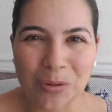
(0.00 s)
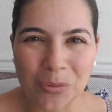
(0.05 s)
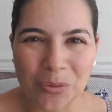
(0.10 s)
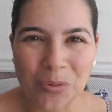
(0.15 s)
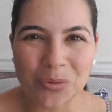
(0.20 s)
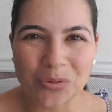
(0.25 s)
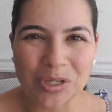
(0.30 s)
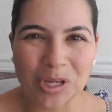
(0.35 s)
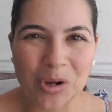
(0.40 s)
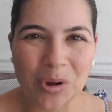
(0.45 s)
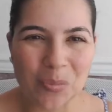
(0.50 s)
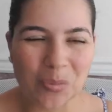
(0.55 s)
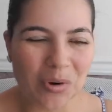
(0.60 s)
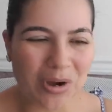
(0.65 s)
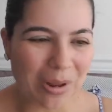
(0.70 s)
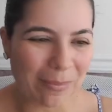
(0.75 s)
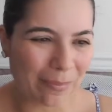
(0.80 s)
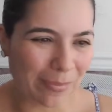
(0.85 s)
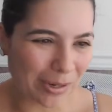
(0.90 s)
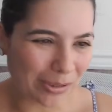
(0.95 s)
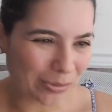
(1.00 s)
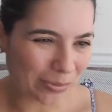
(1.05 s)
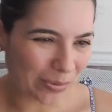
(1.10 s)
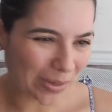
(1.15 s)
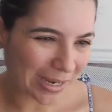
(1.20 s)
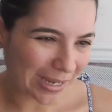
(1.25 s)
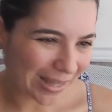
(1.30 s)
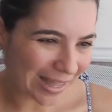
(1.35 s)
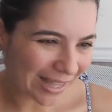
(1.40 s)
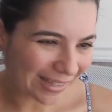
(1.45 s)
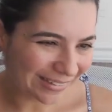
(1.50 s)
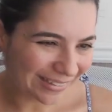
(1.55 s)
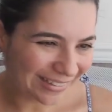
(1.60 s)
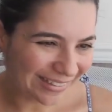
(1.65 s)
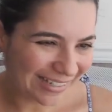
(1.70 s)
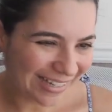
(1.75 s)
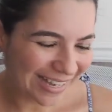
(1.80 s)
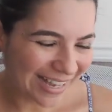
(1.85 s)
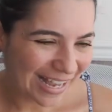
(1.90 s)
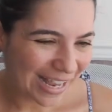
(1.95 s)
conoce como la personalidad.
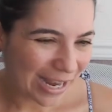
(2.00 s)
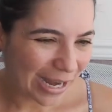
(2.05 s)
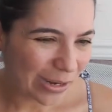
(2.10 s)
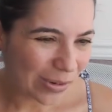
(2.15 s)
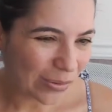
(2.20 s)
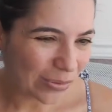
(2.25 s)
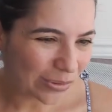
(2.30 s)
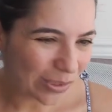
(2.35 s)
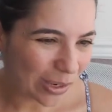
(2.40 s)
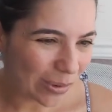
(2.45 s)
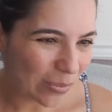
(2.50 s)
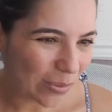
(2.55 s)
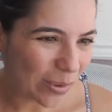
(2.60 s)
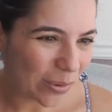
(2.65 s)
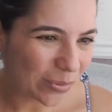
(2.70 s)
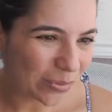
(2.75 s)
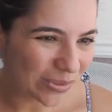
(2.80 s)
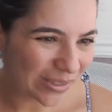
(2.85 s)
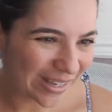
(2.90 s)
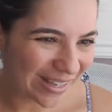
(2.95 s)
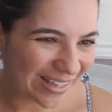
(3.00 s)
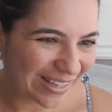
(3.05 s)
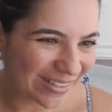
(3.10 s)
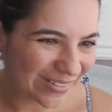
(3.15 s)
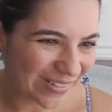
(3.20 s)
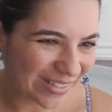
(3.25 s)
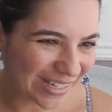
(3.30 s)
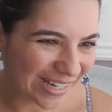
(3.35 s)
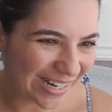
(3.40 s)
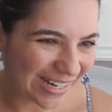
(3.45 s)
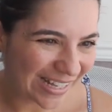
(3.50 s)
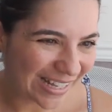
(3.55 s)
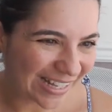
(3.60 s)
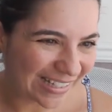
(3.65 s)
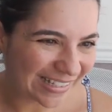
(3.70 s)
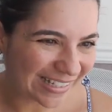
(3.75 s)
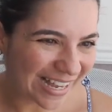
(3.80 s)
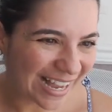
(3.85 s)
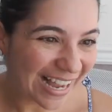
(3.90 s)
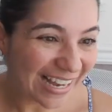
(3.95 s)
Los saludo a ustedes, mis
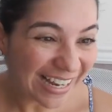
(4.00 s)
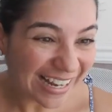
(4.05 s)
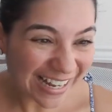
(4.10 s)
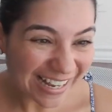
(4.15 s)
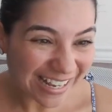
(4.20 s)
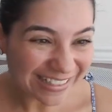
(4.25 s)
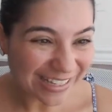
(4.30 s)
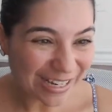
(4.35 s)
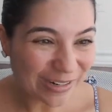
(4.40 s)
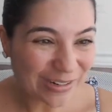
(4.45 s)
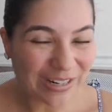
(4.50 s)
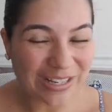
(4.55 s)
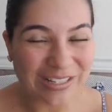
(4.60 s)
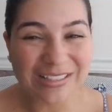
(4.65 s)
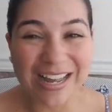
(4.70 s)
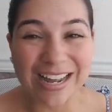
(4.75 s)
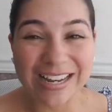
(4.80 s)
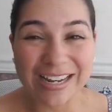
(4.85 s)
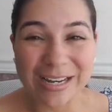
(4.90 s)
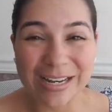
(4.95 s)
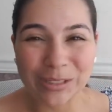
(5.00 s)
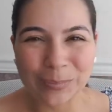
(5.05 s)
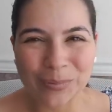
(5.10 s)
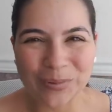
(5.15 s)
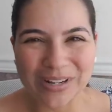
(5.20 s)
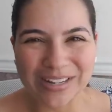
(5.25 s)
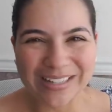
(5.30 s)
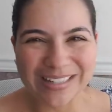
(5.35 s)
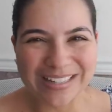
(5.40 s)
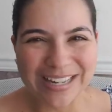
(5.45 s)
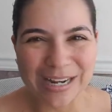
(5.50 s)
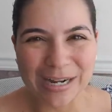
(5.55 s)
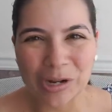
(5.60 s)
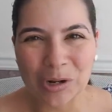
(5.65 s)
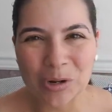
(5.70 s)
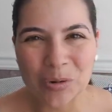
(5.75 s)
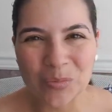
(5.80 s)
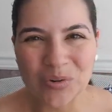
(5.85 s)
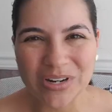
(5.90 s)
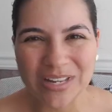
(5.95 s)
queridas águilas. Hay unas águilas por aquí de la
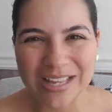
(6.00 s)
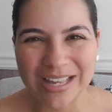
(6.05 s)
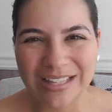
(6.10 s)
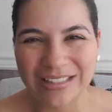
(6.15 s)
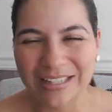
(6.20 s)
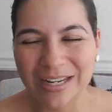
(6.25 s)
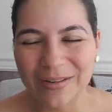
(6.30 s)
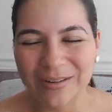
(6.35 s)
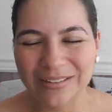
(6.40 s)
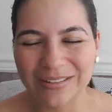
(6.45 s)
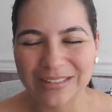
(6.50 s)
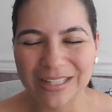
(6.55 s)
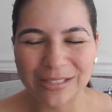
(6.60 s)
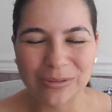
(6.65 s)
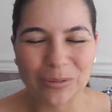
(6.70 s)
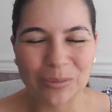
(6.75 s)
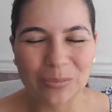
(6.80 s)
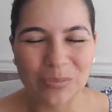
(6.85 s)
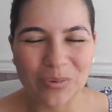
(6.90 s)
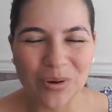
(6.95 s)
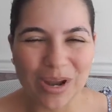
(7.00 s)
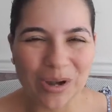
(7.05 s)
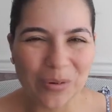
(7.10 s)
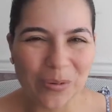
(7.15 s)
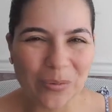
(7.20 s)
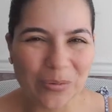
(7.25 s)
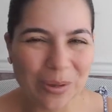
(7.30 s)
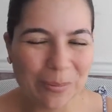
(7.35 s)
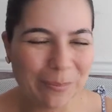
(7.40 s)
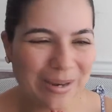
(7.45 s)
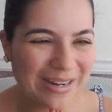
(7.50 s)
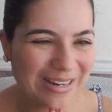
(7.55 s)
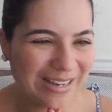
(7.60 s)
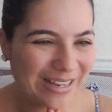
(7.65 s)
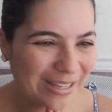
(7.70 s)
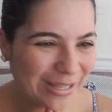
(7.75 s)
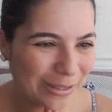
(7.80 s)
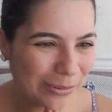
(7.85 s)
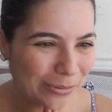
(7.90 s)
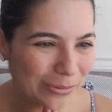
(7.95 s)
comunidad de Levantando el Vuelo.
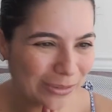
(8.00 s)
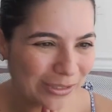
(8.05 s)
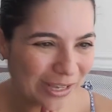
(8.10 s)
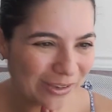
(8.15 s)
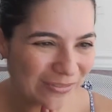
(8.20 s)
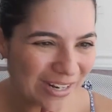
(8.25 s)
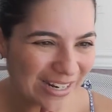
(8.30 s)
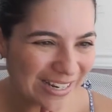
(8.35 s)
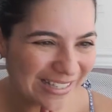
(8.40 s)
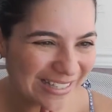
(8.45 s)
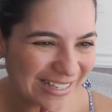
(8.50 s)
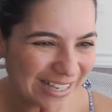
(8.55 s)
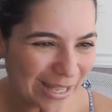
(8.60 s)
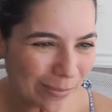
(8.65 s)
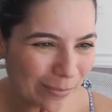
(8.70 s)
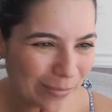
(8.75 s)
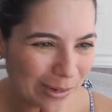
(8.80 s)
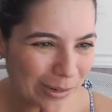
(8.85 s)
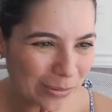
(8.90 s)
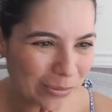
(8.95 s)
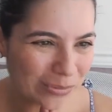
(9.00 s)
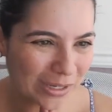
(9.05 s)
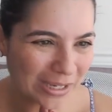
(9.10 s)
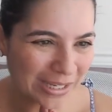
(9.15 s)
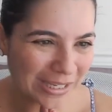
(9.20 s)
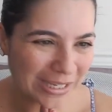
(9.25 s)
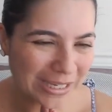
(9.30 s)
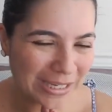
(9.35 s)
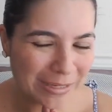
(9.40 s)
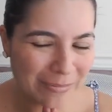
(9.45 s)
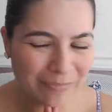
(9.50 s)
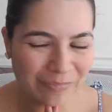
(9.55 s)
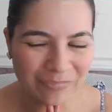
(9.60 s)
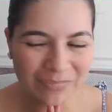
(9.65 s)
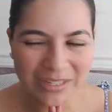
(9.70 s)
Bienvenidos, qué felicidad verlos aquí.